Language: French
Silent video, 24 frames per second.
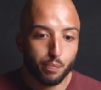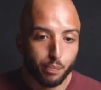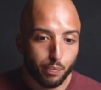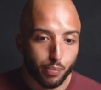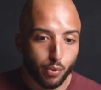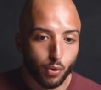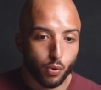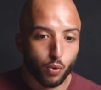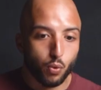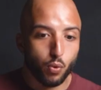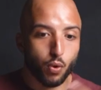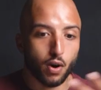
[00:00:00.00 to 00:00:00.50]

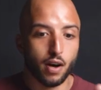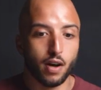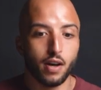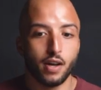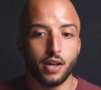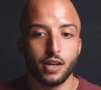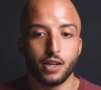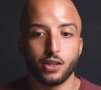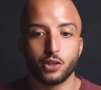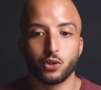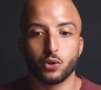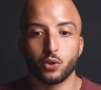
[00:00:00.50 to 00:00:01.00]
pourquoi
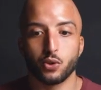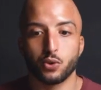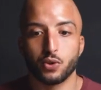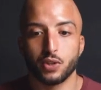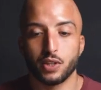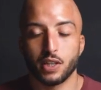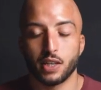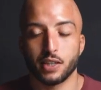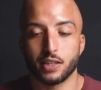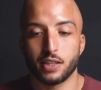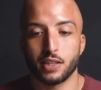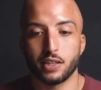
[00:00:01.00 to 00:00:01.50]
est-ce que tu es
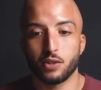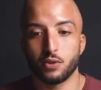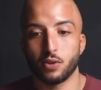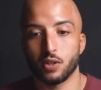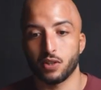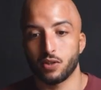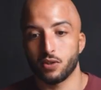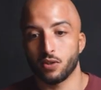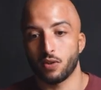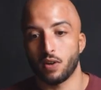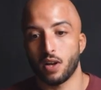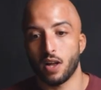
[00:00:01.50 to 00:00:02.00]
dans cette
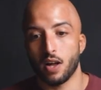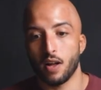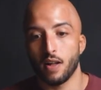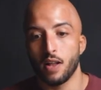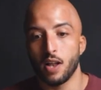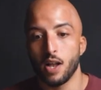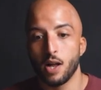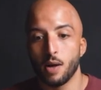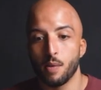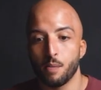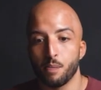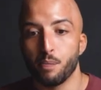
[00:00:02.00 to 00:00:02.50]
situation-là
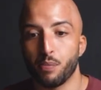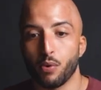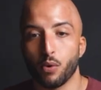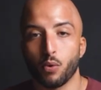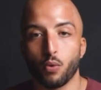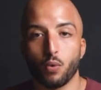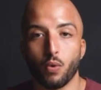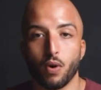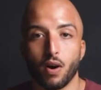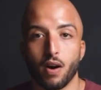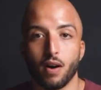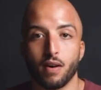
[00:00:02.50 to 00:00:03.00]

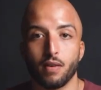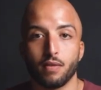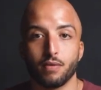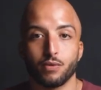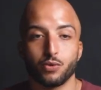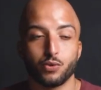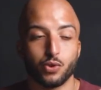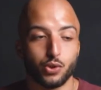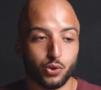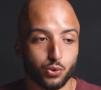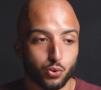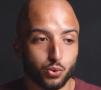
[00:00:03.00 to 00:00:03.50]
pourquoi
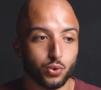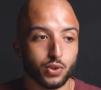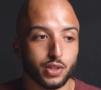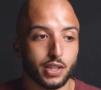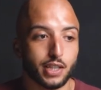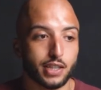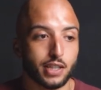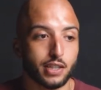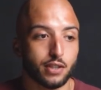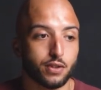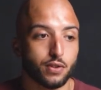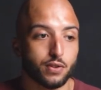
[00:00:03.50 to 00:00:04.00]
tu es toujours dans
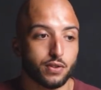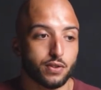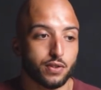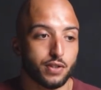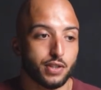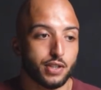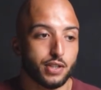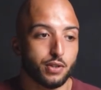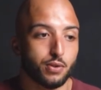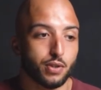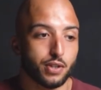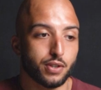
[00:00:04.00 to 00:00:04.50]
cette
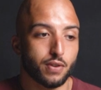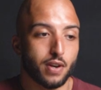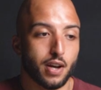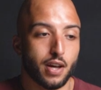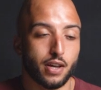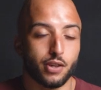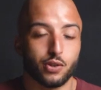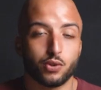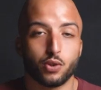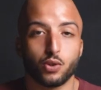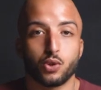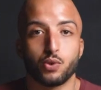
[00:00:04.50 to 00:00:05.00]

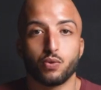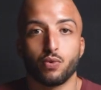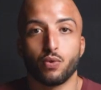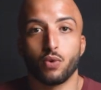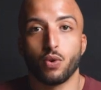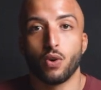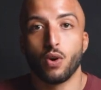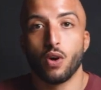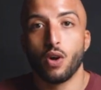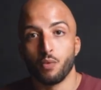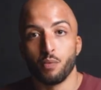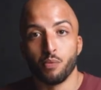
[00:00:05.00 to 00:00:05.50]
situation-là Est-ce que tu
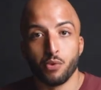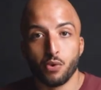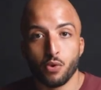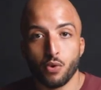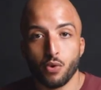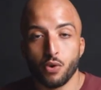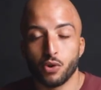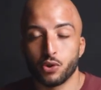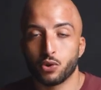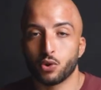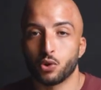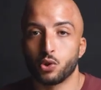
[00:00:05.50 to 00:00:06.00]
veux
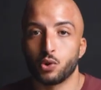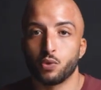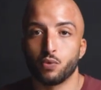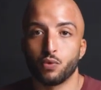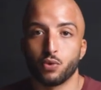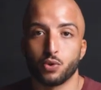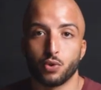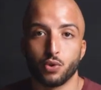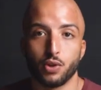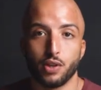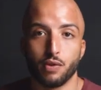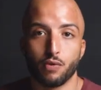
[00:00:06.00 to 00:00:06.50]
mieux Est-ce que tu veux
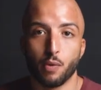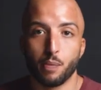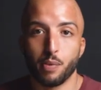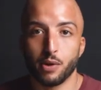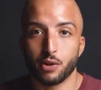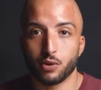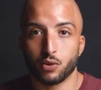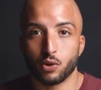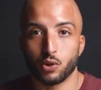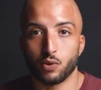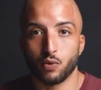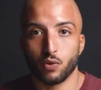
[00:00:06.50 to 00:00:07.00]
te développer
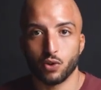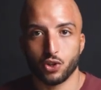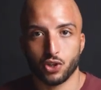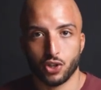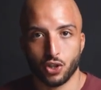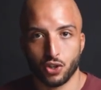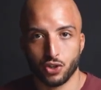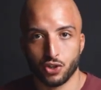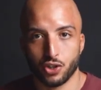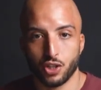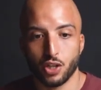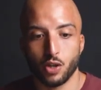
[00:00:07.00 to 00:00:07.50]
Est-ce que tu veux
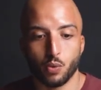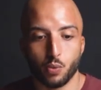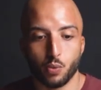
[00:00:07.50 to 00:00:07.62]
changer